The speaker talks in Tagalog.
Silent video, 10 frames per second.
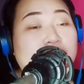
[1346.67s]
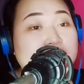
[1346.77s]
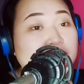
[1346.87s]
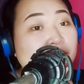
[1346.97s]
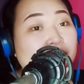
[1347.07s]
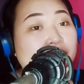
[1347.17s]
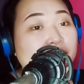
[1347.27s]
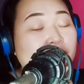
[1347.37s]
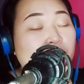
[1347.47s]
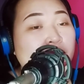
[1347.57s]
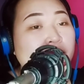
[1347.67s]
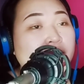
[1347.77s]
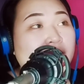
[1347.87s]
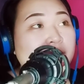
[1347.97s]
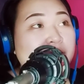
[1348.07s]
Kasi yung spirit
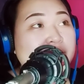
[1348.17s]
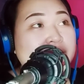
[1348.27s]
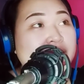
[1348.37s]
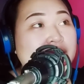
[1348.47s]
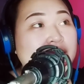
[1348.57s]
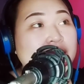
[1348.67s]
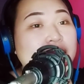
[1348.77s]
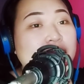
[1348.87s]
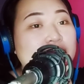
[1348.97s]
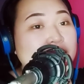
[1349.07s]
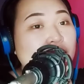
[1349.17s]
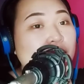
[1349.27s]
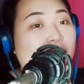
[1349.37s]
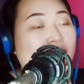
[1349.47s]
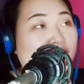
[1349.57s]
animals natin, hindi lang siya yung
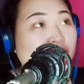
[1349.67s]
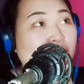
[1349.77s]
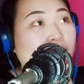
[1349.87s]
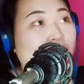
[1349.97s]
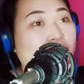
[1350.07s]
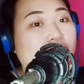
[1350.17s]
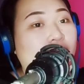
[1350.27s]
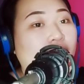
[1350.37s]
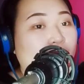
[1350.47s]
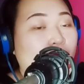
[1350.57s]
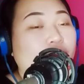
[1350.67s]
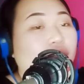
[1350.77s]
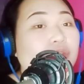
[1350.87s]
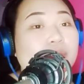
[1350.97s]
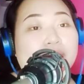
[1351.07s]
mga hayop ngayon eh. Pwede
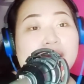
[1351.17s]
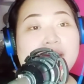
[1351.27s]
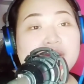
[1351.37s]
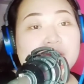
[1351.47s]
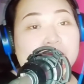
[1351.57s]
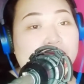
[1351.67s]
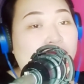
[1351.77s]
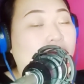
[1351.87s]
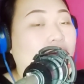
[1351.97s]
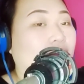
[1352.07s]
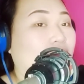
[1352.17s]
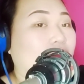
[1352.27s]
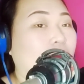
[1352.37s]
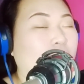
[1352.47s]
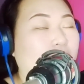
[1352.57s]
yung mga hayop pa noong nakaraan.
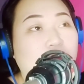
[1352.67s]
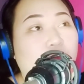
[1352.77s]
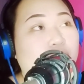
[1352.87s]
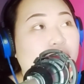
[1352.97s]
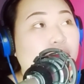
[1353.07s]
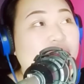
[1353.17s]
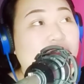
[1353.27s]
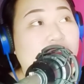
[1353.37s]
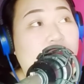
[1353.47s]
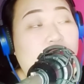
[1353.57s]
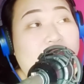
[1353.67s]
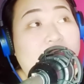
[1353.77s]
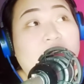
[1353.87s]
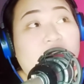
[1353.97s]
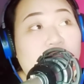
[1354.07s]
Ano, which is
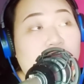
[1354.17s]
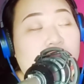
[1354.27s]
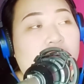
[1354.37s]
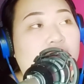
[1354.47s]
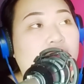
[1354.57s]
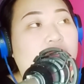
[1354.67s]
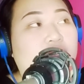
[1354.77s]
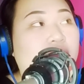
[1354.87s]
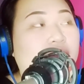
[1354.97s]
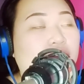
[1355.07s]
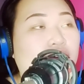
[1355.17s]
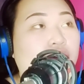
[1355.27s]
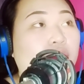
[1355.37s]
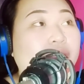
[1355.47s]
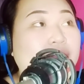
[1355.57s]
extinct na, no?
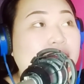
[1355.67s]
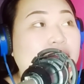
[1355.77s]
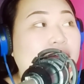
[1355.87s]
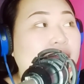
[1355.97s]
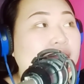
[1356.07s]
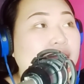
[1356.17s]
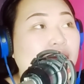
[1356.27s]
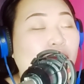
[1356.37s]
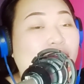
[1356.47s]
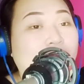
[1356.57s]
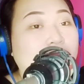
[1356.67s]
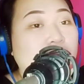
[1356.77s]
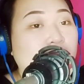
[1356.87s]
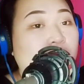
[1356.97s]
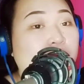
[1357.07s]
or hindi na, wala na dito
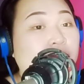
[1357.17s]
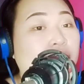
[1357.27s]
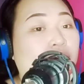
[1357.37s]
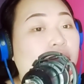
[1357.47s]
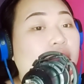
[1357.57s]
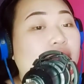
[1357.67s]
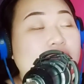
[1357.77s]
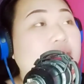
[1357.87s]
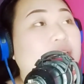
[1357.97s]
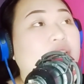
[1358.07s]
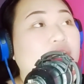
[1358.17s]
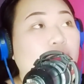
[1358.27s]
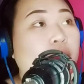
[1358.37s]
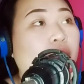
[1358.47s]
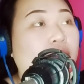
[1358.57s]
sa mundo. Eh, hindi ko
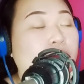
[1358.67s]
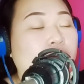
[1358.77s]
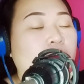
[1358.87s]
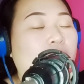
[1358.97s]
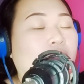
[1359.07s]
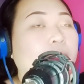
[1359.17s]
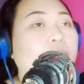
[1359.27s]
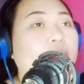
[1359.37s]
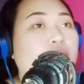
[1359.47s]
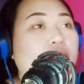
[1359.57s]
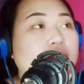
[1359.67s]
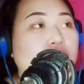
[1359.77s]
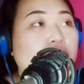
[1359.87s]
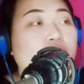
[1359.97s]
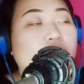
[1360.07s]
po alam yung iba. So
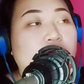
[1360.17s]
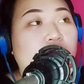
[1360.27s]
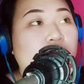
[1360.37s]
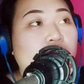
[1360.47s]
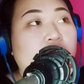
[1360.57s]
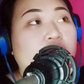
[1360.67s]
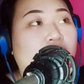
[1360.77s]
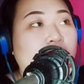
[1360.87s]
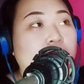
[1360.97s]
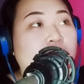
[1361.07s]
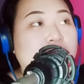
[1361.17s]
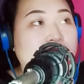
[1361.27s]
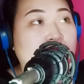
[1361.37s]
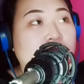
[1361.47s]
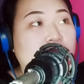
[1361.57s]
anyway, those are the animals
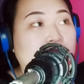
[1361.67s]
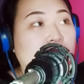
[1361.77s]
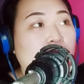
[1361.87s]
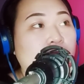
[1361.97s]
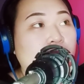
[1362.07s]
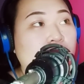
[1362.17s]
na nakikita ko.